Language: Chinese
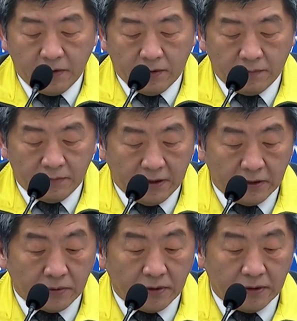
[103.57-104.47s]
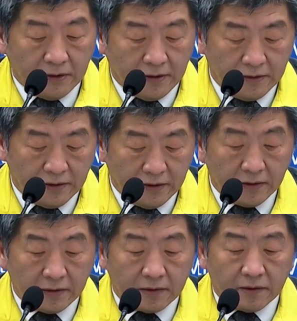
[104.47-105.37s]
我们大概做了哪一些
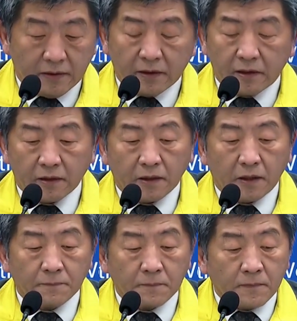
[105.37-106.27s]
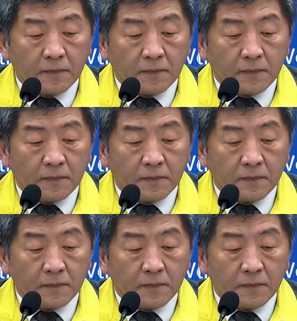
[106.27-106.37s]
的事情哈？